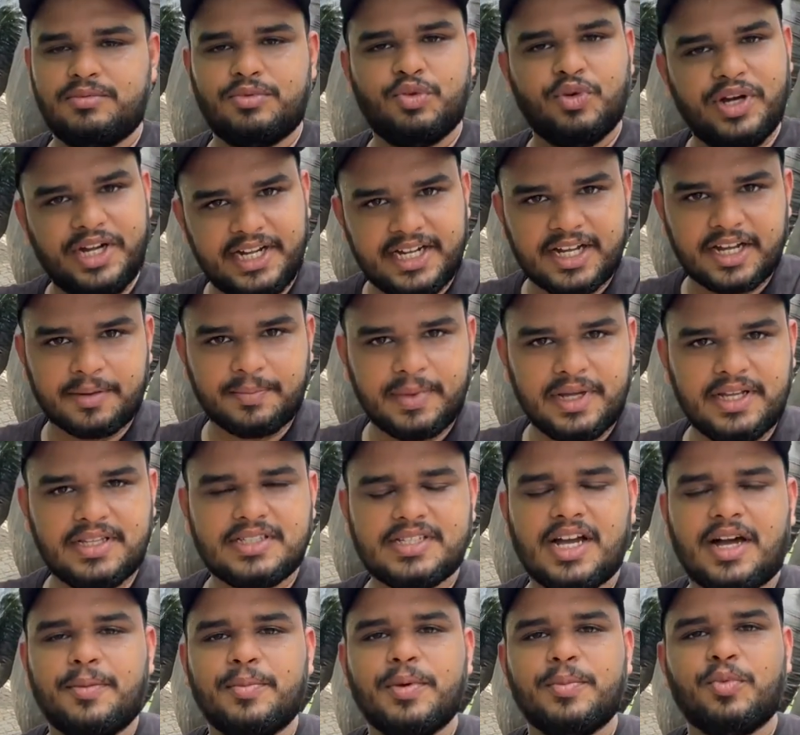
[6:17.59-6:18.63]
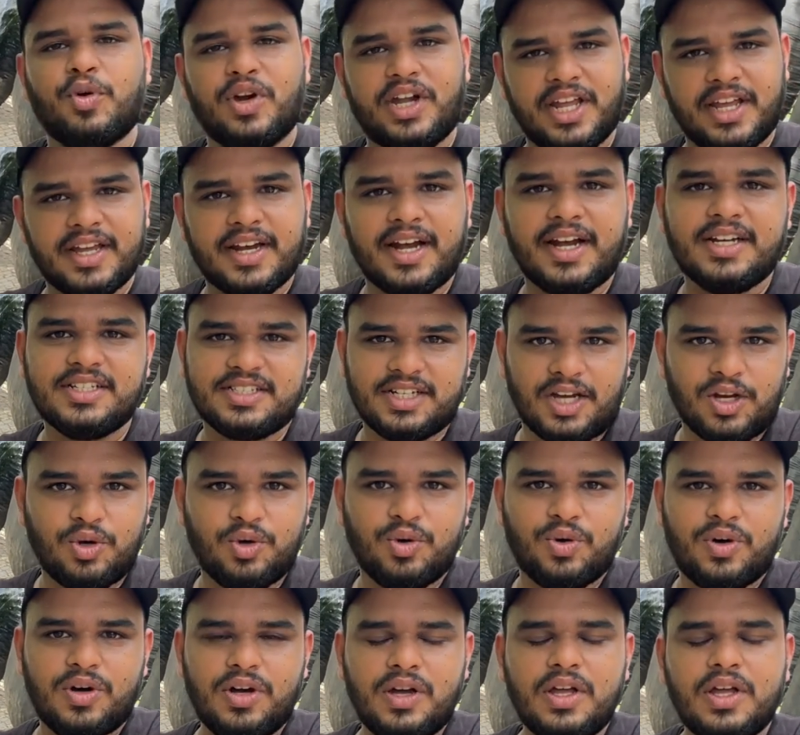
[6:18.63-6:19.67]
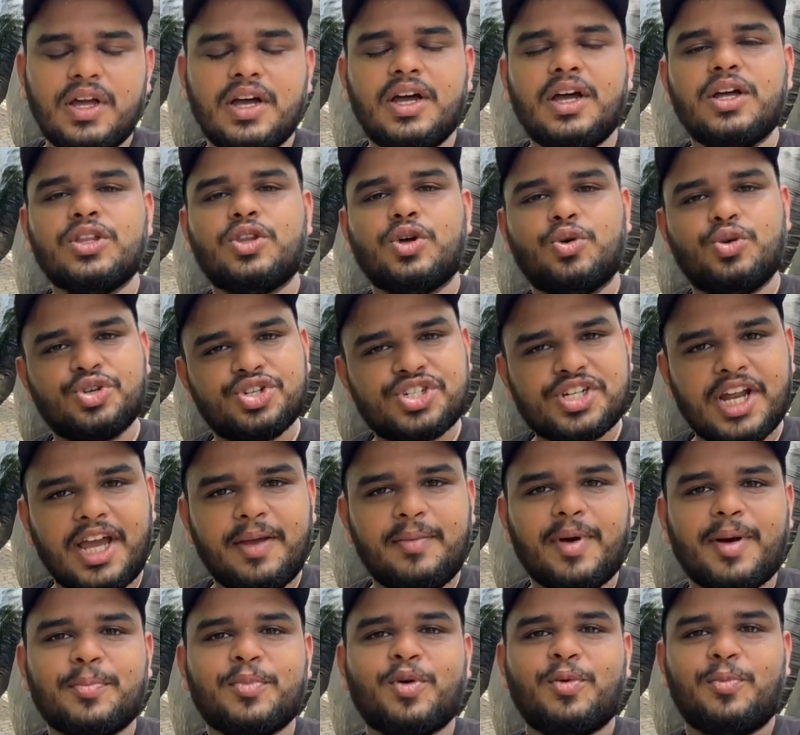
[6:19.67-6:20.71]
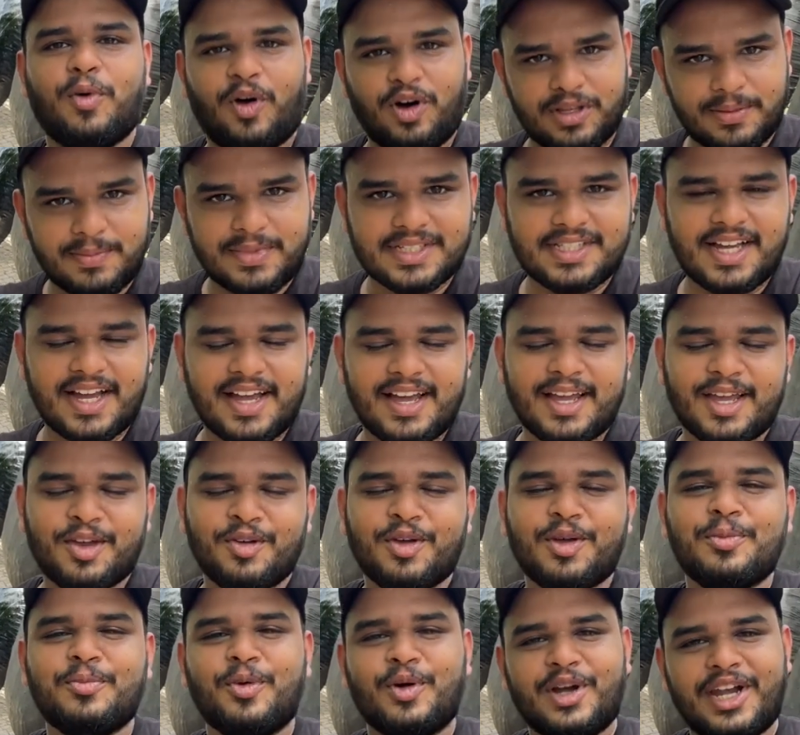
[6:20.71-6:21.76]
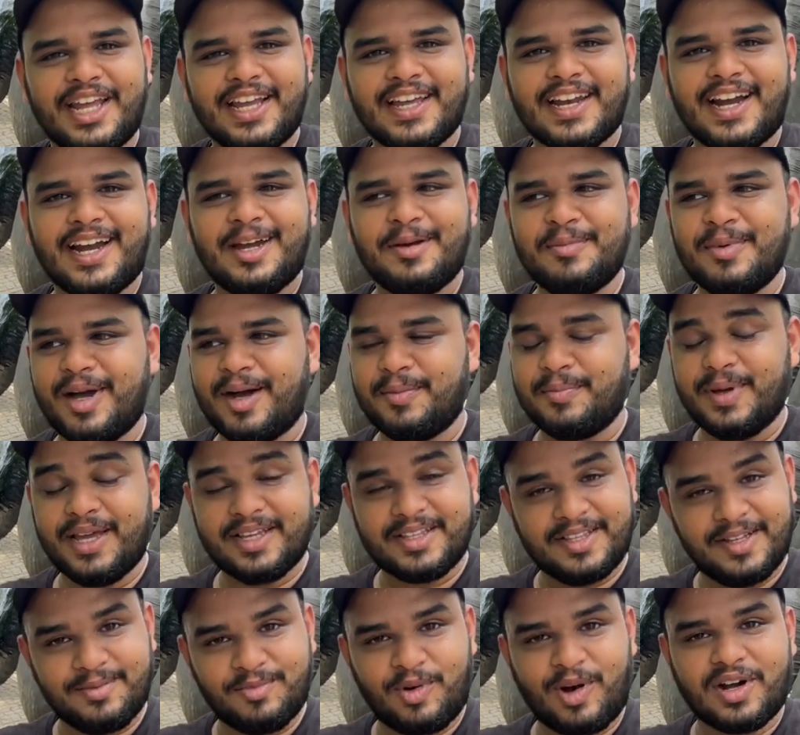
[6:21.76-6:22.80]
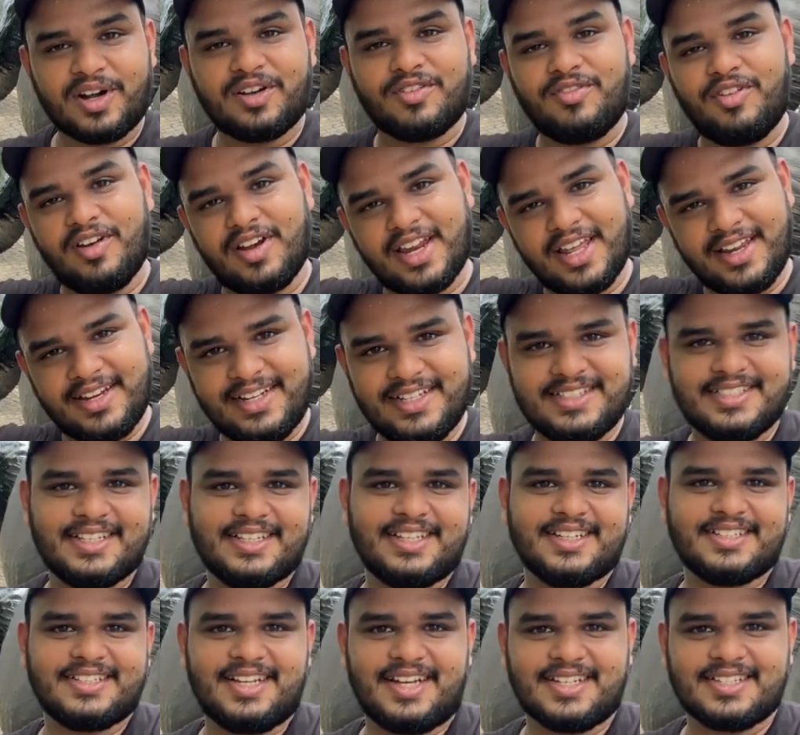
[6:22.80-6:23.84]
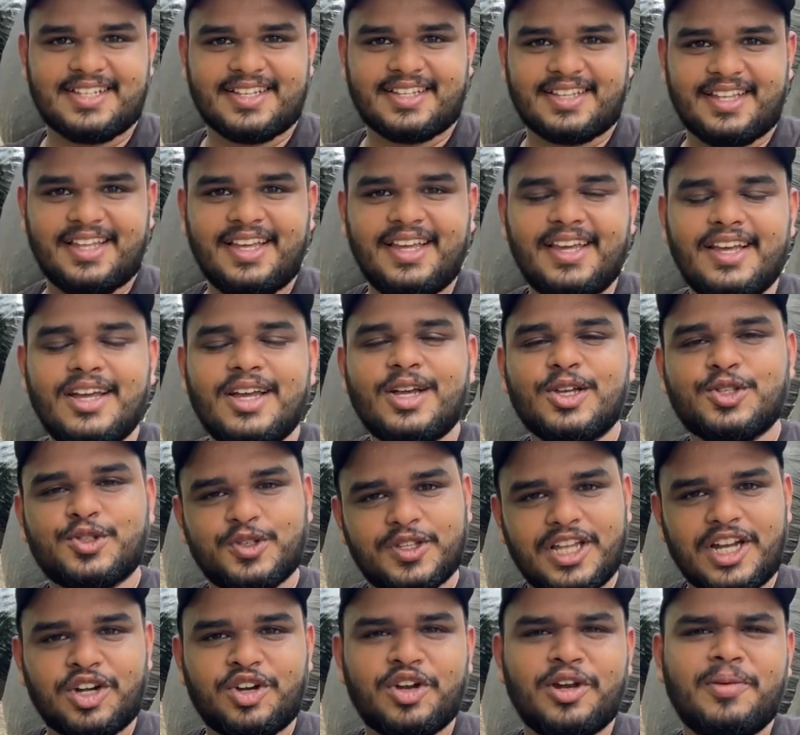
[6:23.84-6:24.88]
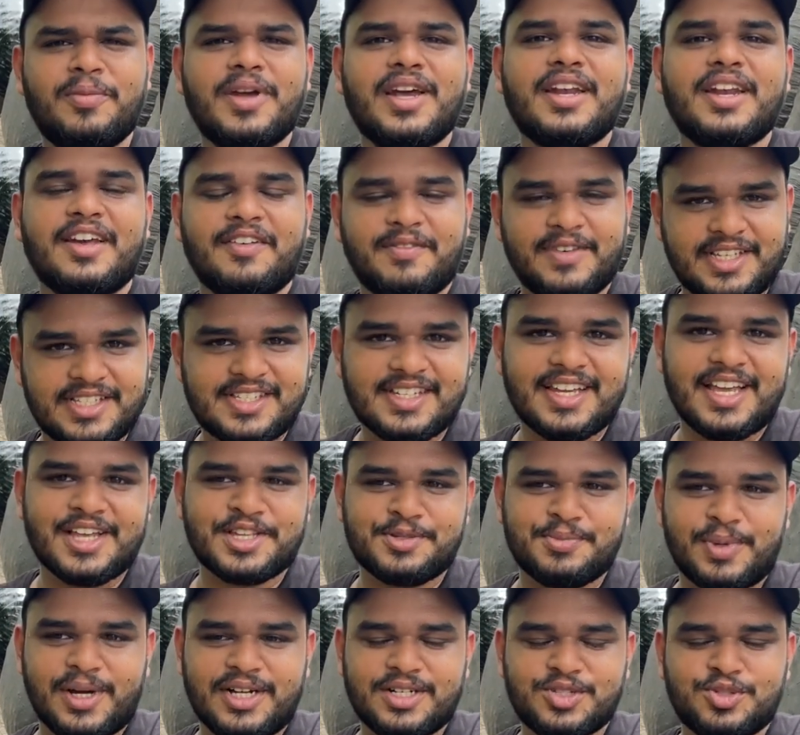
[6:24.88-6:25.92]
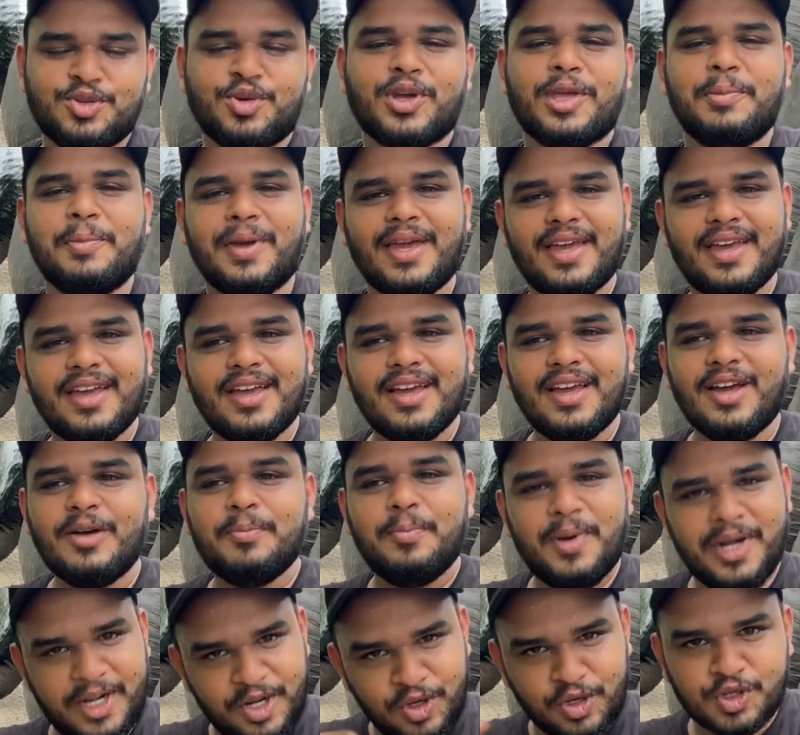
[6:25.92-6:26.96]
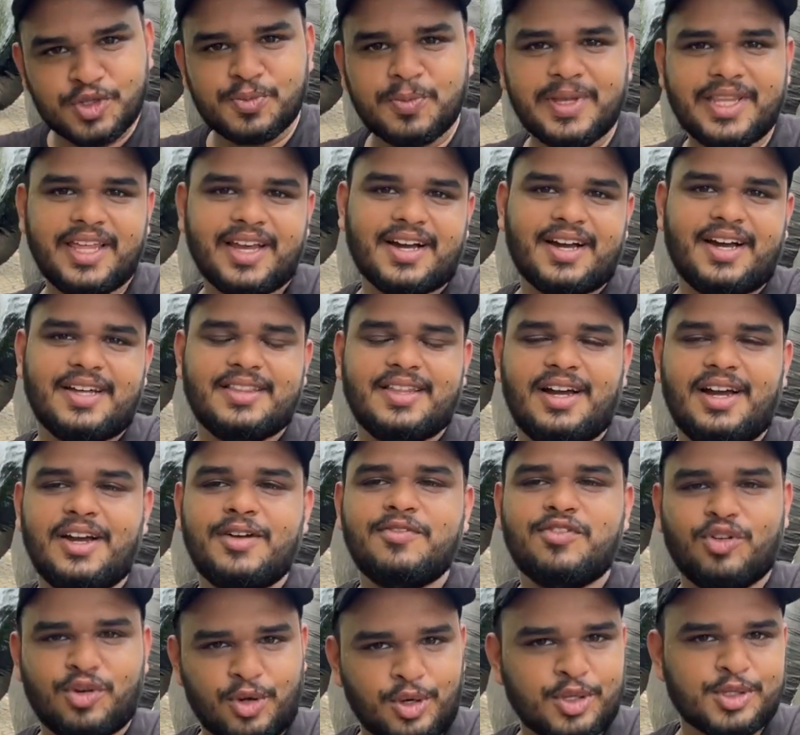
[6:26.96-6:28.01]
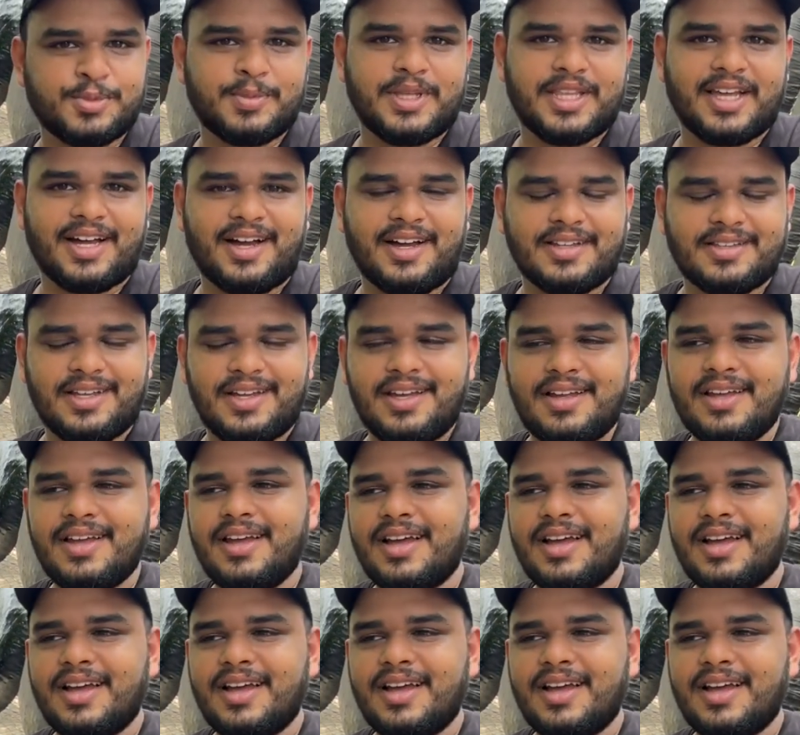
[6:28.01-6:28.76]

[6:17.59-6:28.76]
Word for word: विंटर uh, में जहाँ पे बोटिंग राइड चालू हो तो उस टाइम आपको बहुत मज़ा आएगा क्योंकि बोटिंग राइड में आप एकदम वाटरफॉल के नीचे तक जा सकते हैं सो दैट विल बी एन अमेजिंग एक्सपीरियंस जो कि मैं वीडियोज़ में देखा था एंड फोटोज़ में देखा था